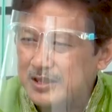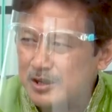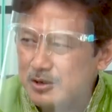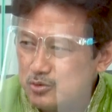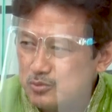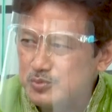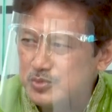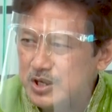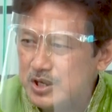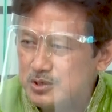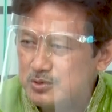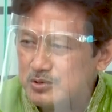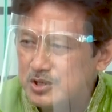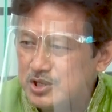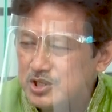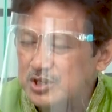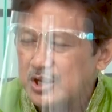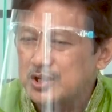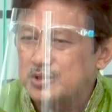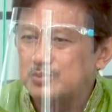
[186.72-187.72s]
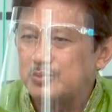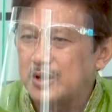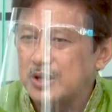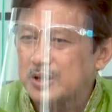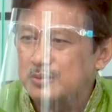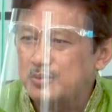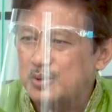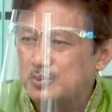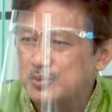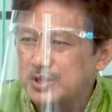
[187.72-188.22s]
harum di Indonesia
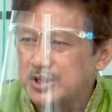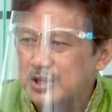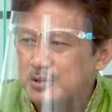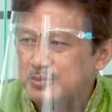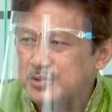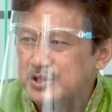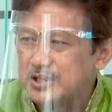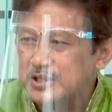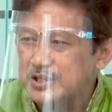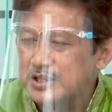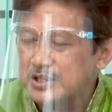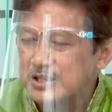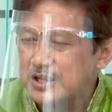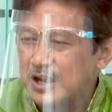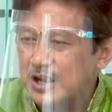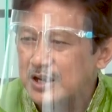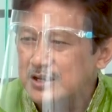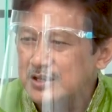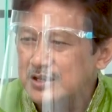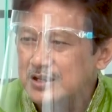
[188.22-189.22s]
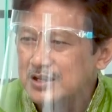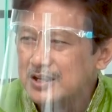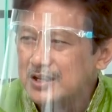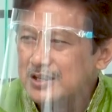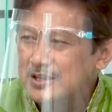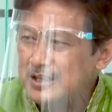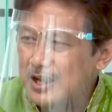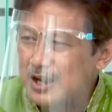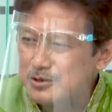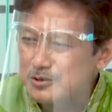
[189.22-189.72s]
sebagai pemikir pendidikan
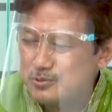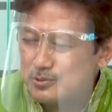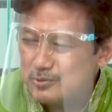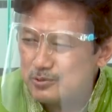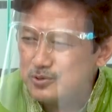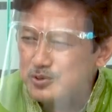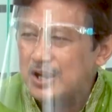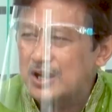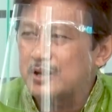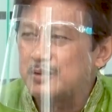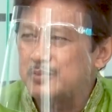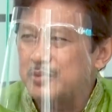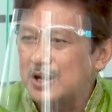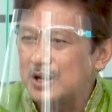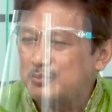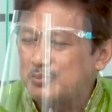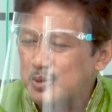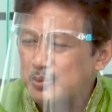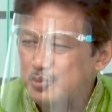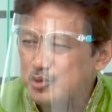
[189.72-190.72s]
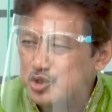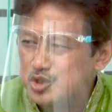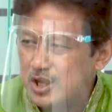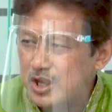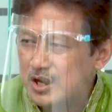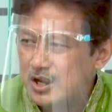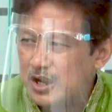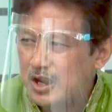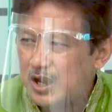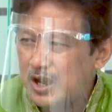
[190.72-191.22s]
hmm. yang dulunya kepala
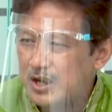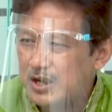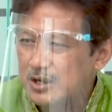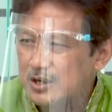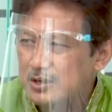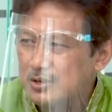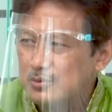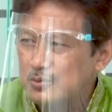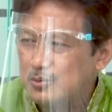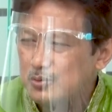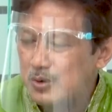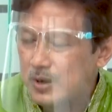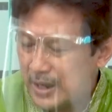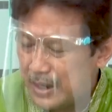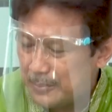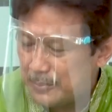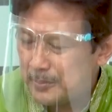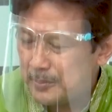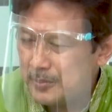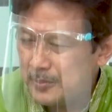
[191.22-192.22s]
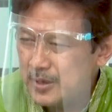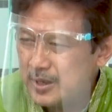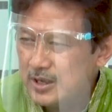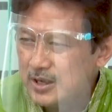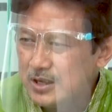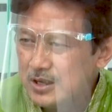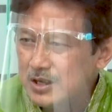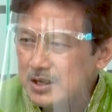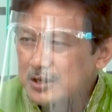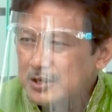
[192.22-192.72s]
perpustakaan UN.
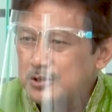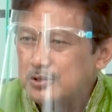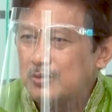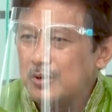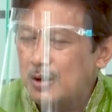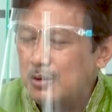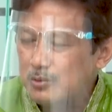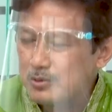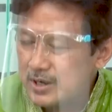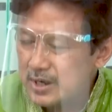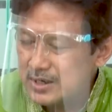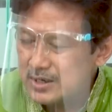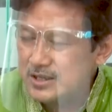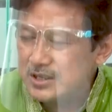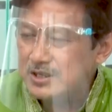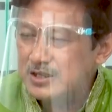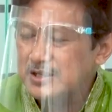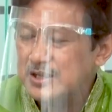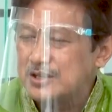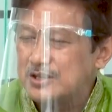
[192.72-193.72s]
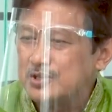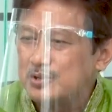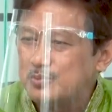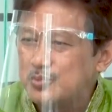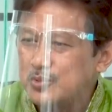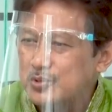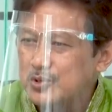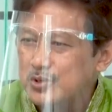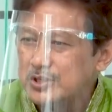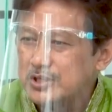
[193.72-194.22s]
Hmm dua orang yang saya
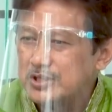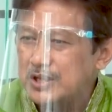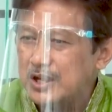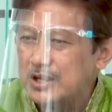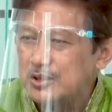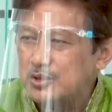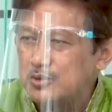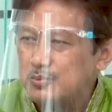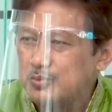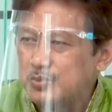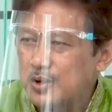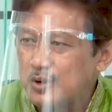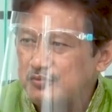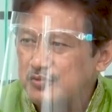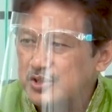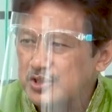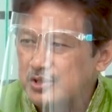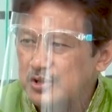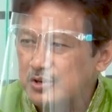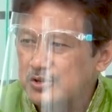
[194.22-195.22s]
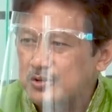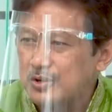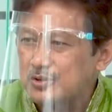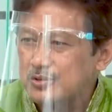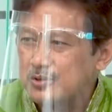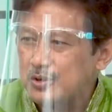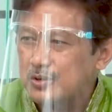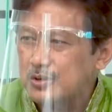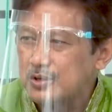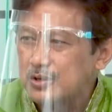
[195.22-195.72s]
sebut yaitu Profesor
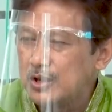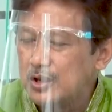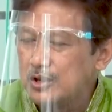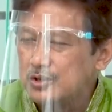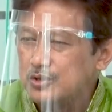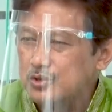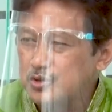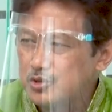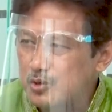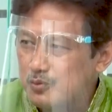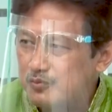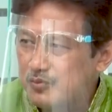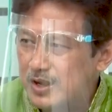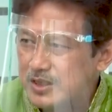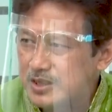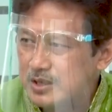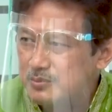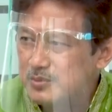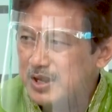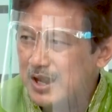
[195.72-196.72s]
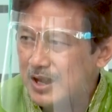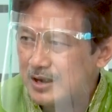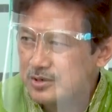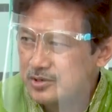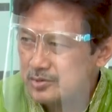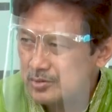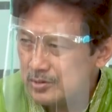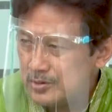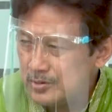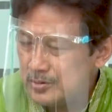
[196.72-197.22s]
Dr. Yusuf Batimi
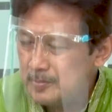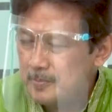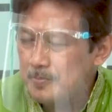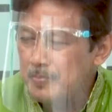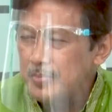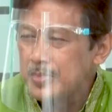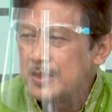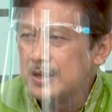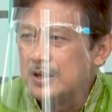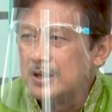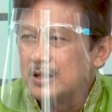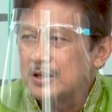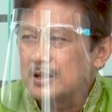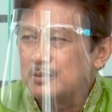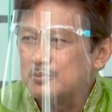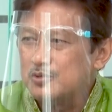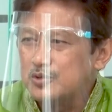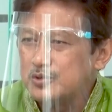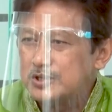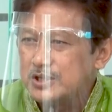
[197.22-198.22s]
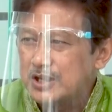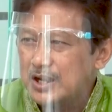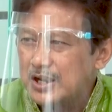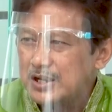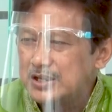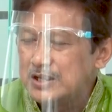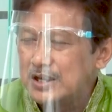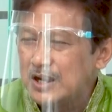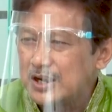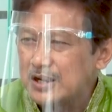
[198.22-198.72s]
Arso,
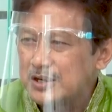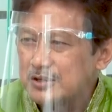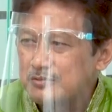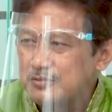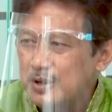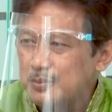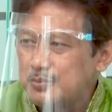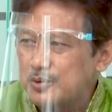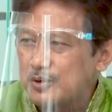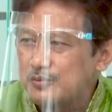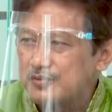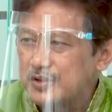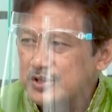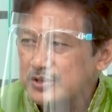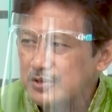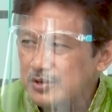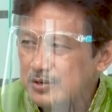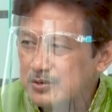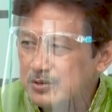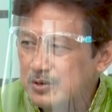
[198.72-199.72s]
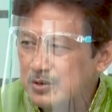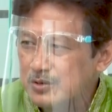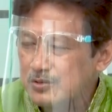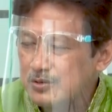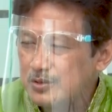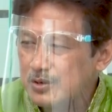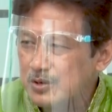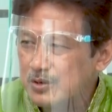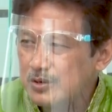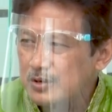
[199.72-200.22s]
kemudian yang kedua Profesor
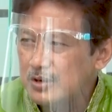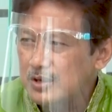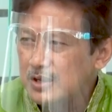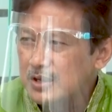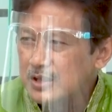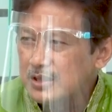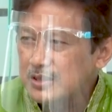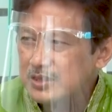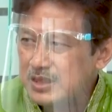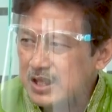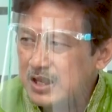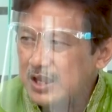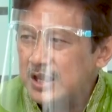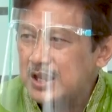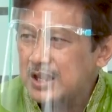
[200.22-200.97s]
Dr. T.